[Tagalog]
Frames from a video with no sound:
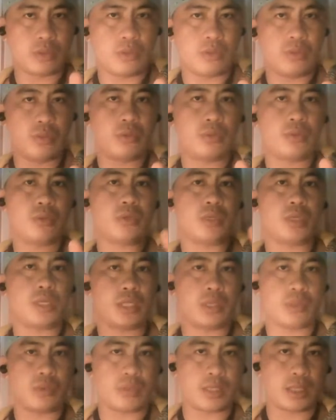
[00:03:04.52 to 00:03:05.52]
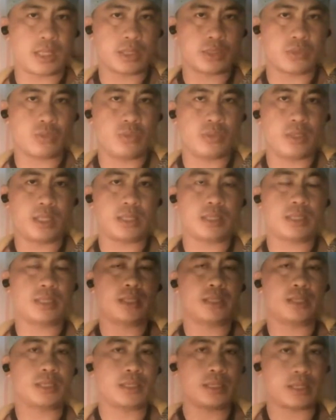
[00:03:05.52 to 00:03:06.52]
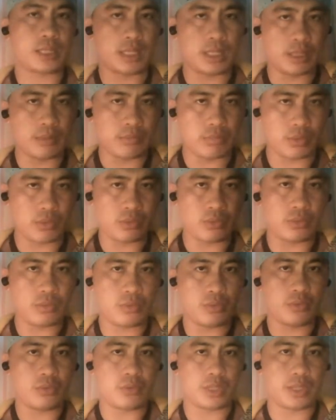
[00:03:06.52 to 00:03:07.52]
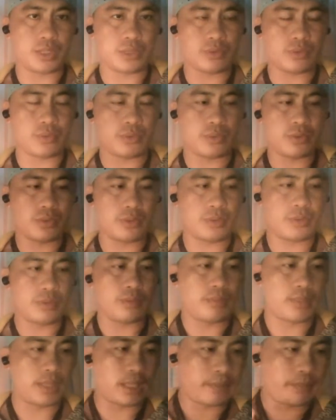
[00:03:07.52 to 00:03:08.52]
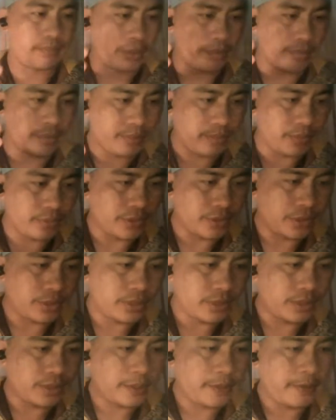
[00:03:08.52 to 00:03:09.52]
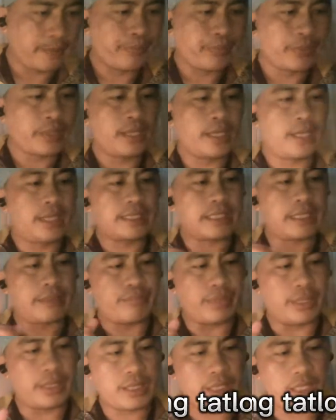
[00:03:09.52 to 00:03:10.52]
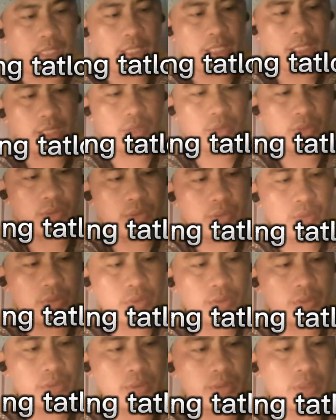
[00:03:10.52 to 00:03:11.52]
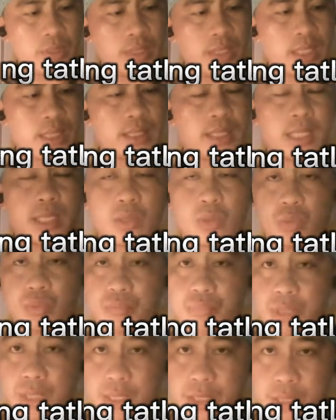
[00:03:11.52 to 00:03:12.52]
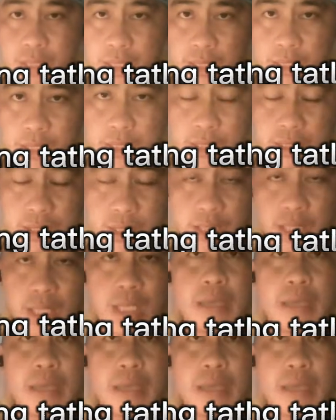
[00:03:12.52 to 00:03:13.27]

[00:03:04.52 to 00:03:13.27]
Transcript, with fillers: ko itong nakasulat sa libro orasyon mga pabibers sambitin ito ng tatlong bisis